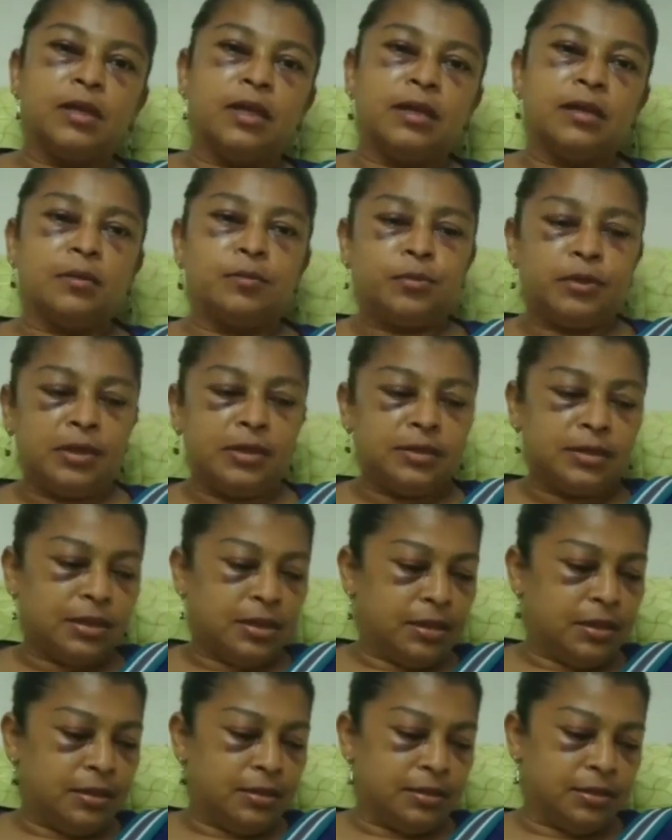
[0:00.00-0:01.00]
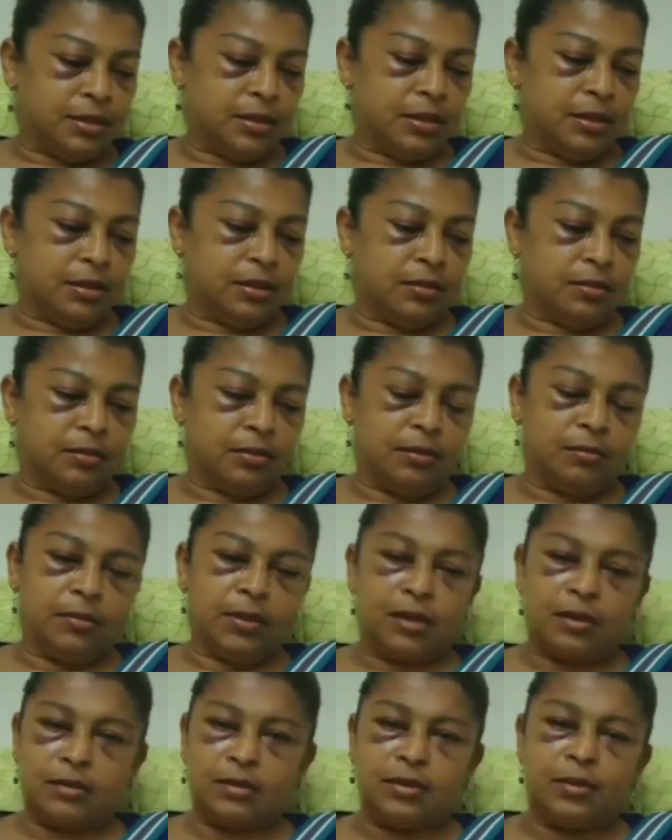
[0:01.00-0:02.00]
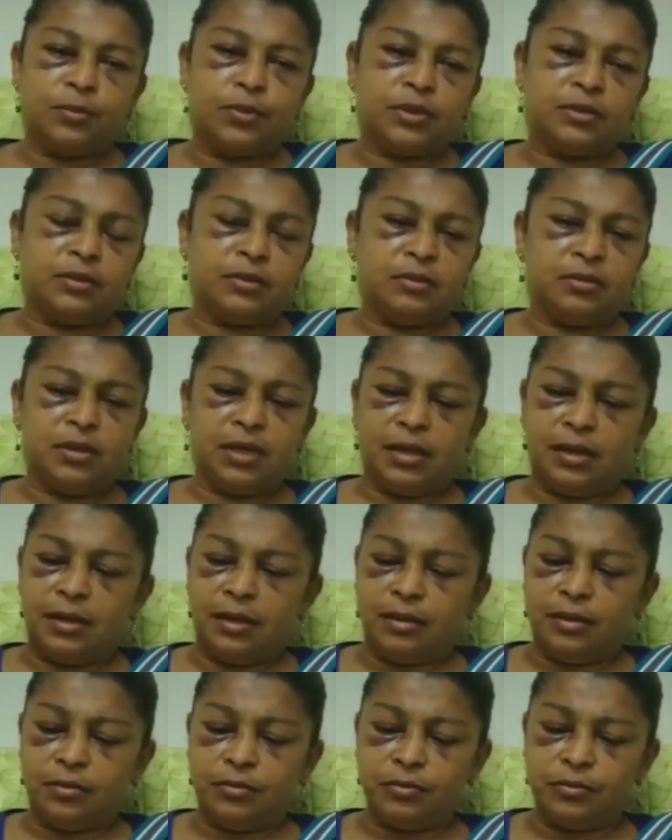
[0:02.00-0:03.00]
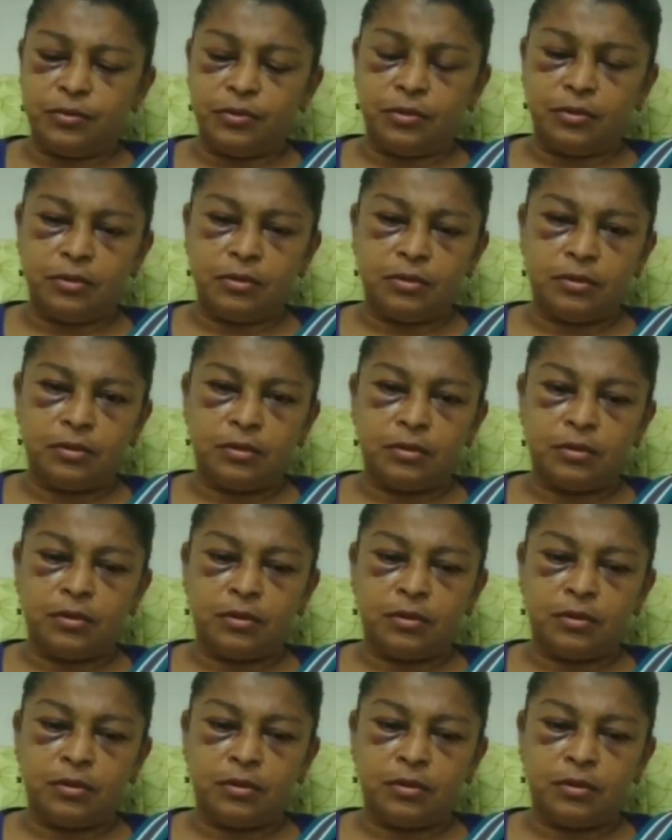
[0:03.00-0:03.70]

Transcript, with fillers: De ahí pues él se, él se así pues siguió la, discusión.